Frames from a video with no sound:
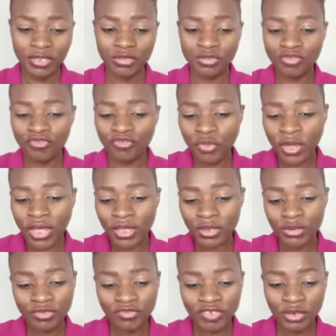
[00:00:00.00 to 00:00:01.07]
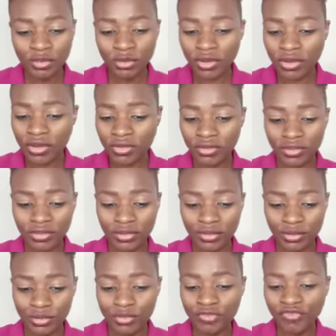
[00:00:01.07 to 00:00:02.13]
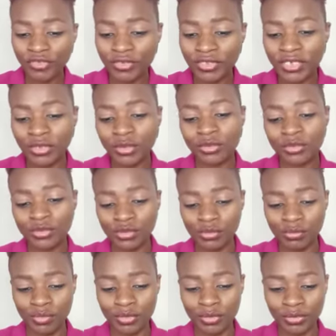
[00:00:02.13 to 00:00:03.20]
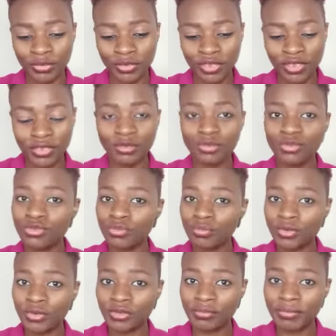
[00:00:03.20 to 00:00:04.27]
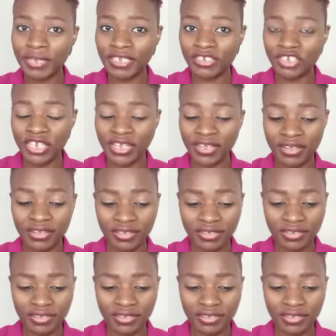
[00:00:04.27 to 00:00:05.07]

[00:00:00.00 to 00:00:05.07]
de voir lever l'aurore au fond des grands yeux bleus d'une blonde bergère,